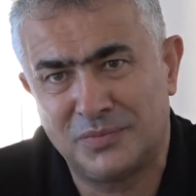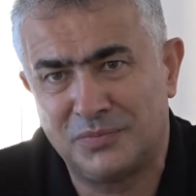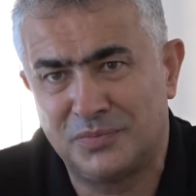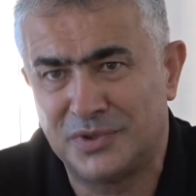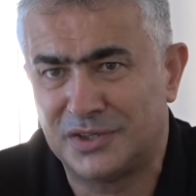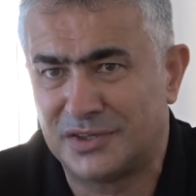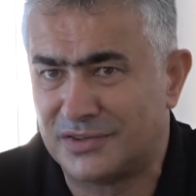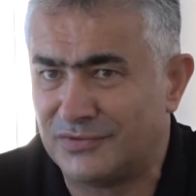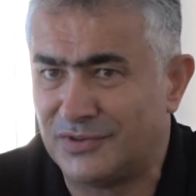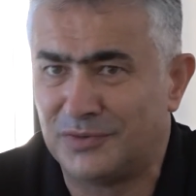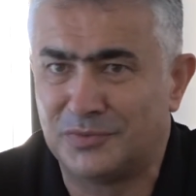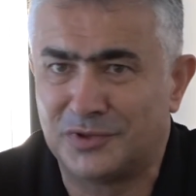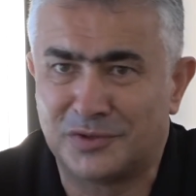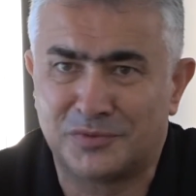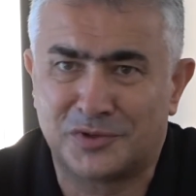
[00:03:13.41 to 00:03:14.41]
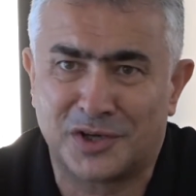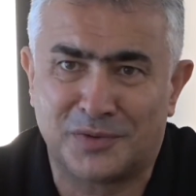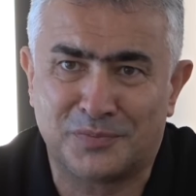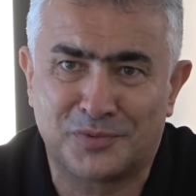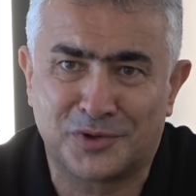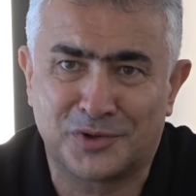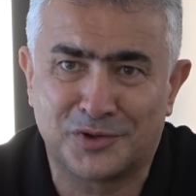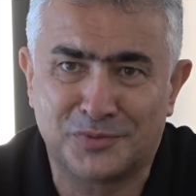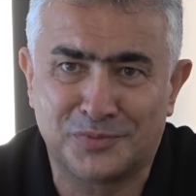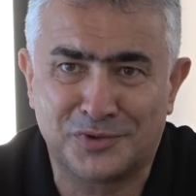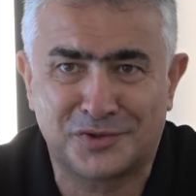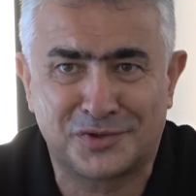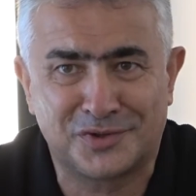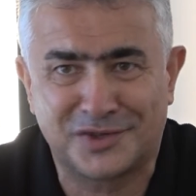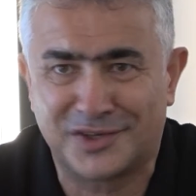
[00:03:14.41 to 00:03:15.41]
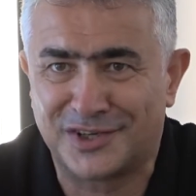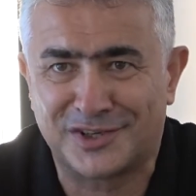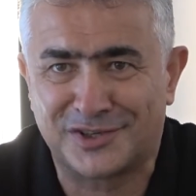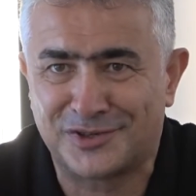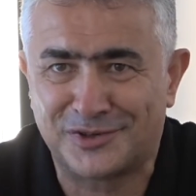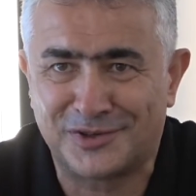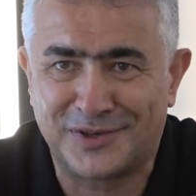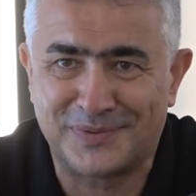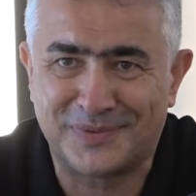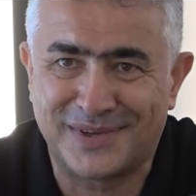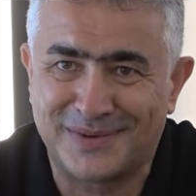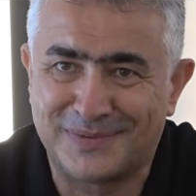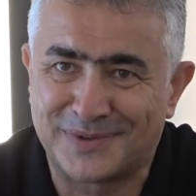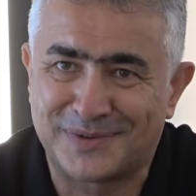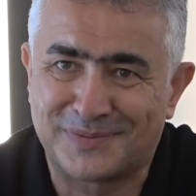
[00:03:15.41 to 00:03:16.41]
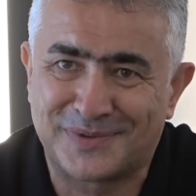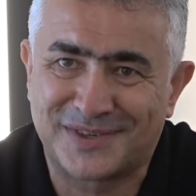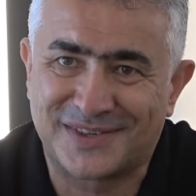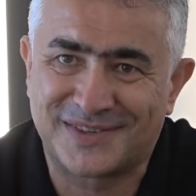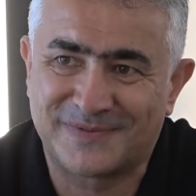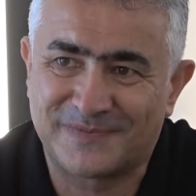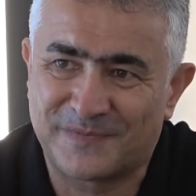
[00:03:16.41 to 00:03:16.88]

biz ve bizim şampiyonluğumuz. Gerisi önemli değil bizim için.